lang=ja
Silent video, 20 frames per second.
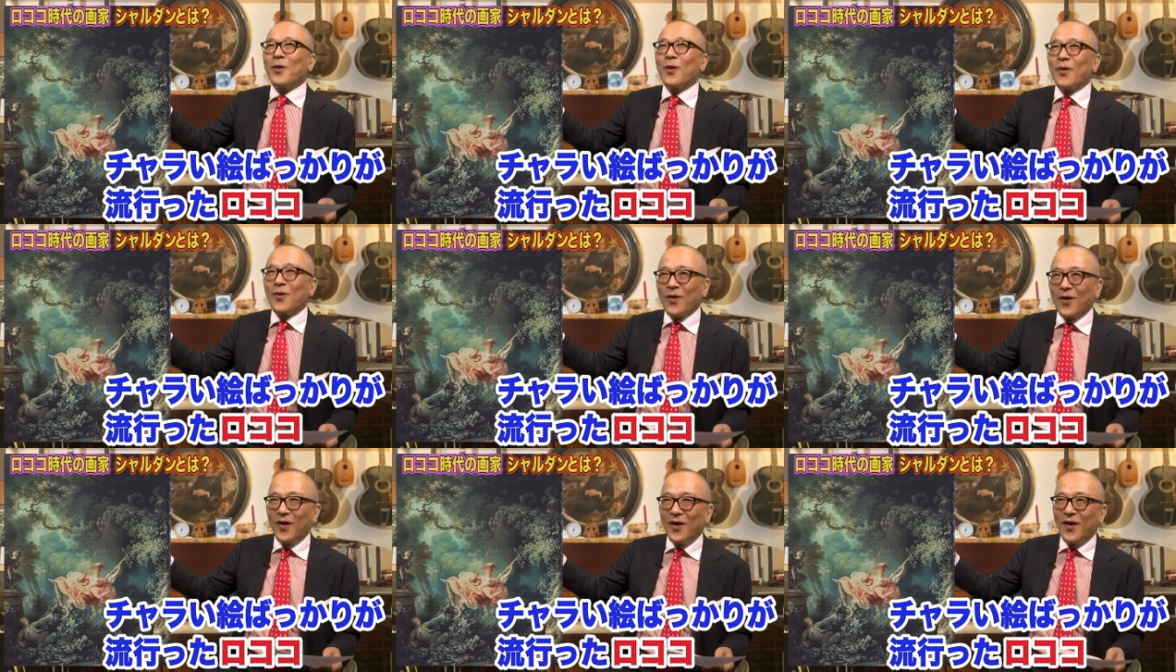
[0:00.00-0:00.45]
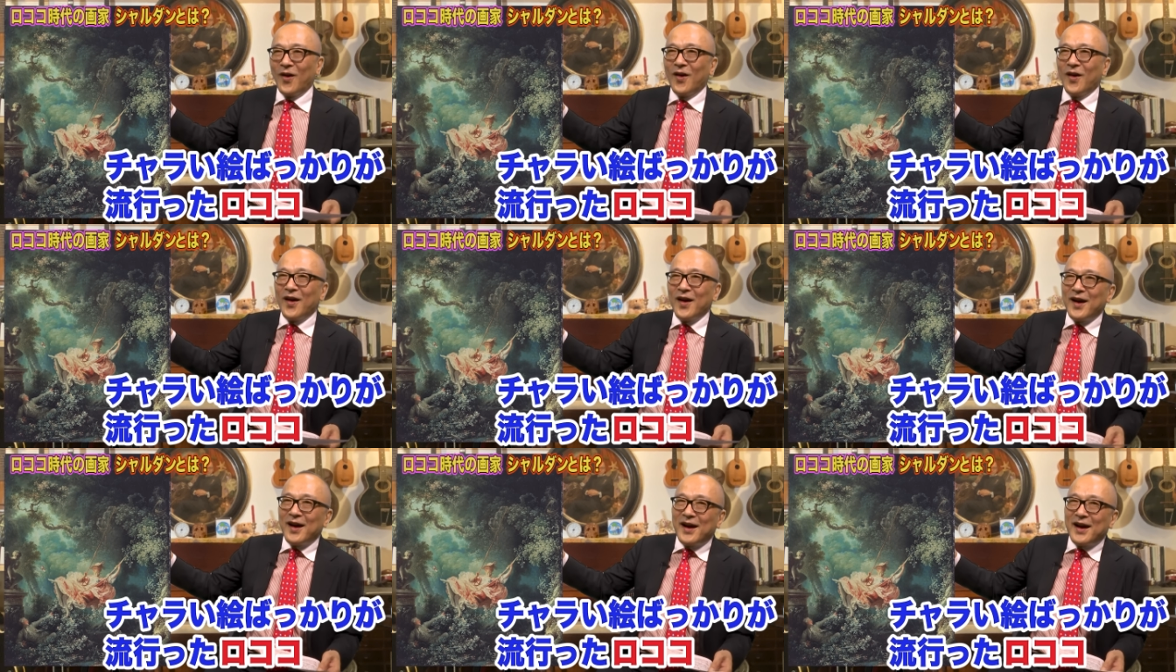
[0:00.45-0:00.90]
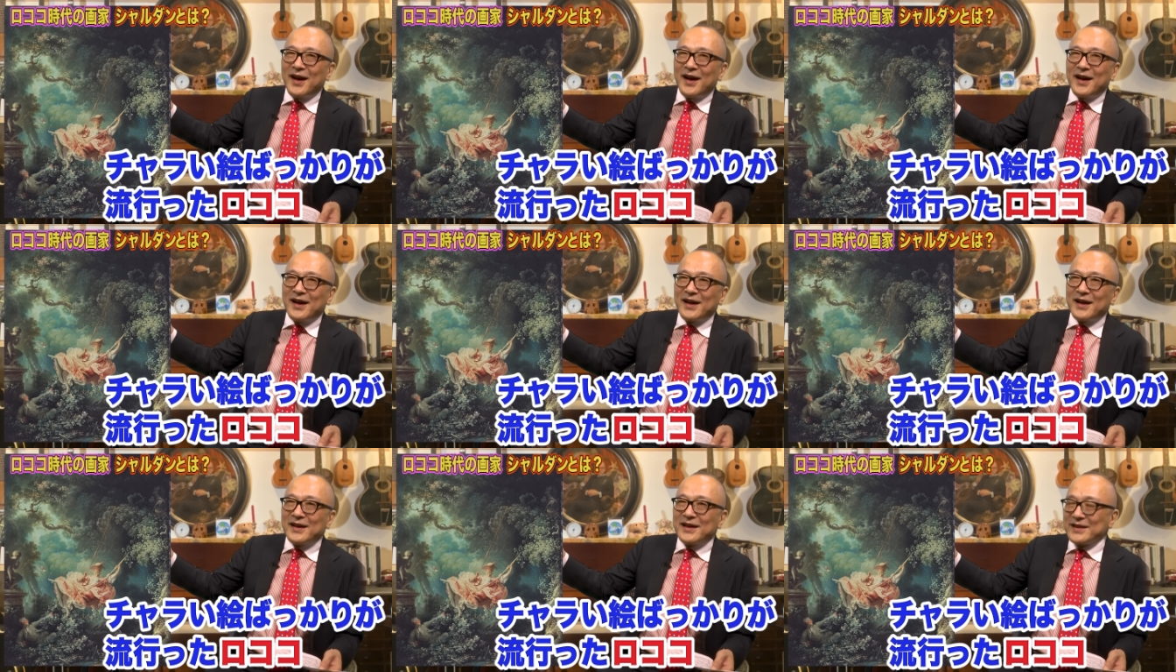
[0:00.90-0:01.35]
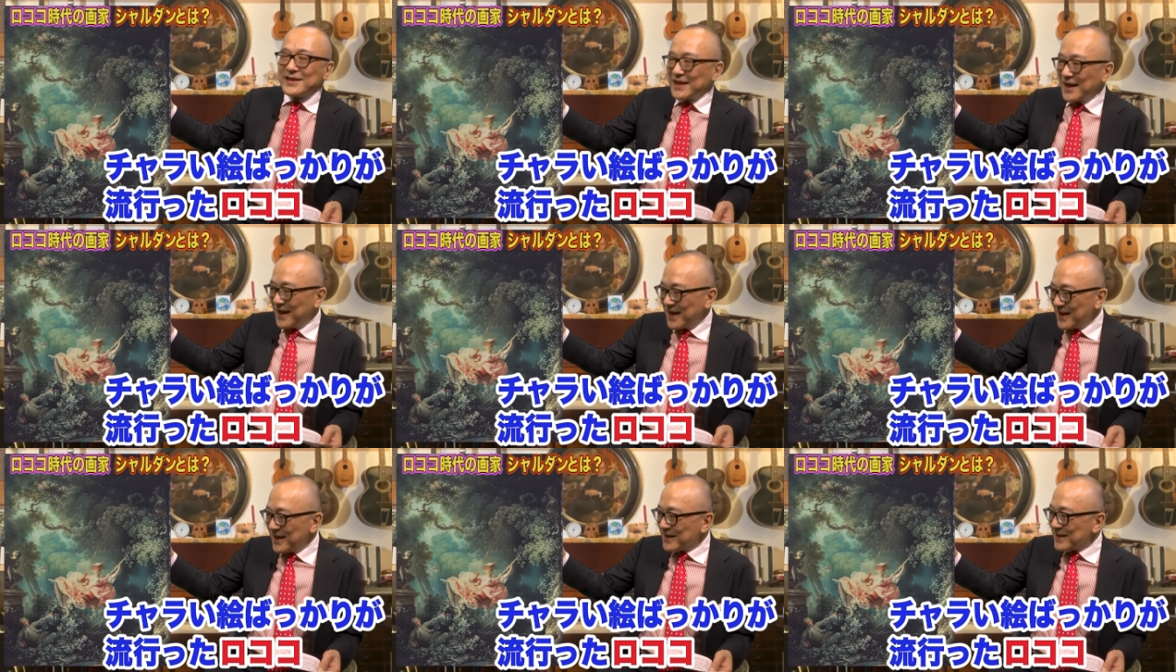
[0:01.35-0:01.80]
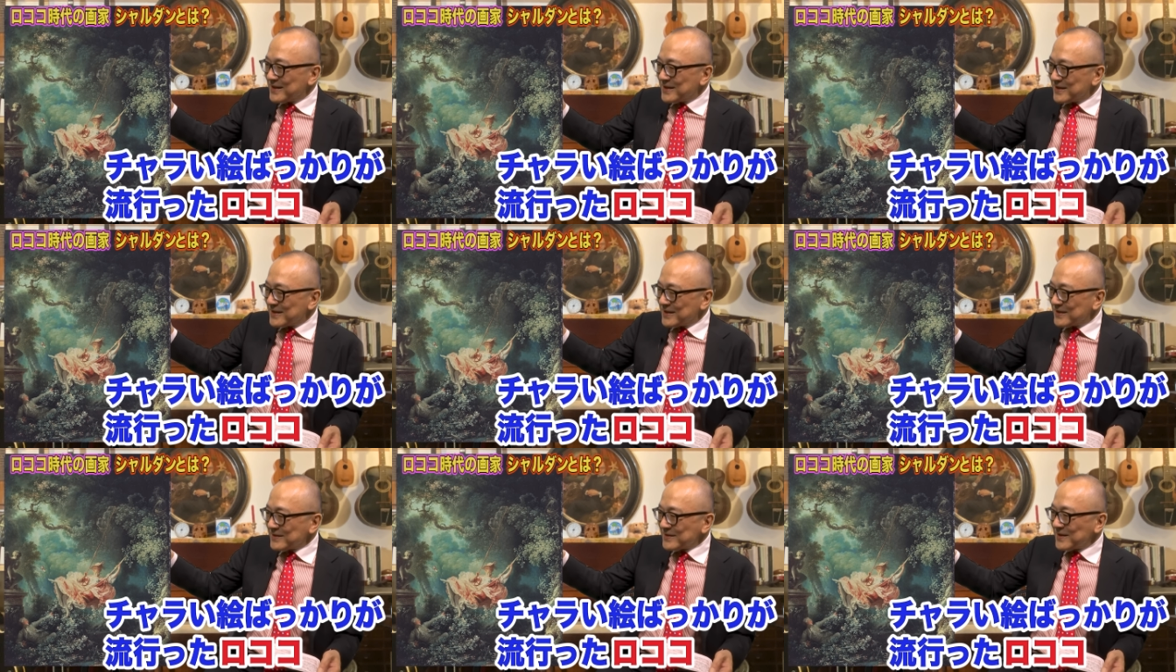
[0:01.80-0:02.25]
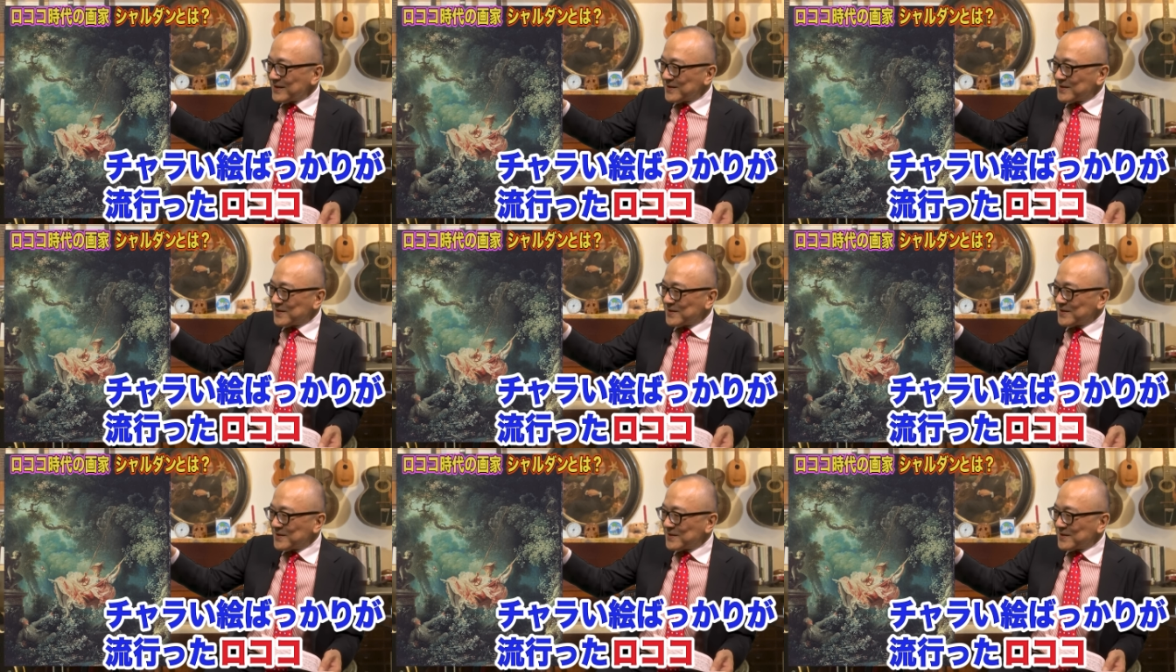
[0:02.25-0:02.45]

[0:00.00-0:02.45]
ココ。ねだ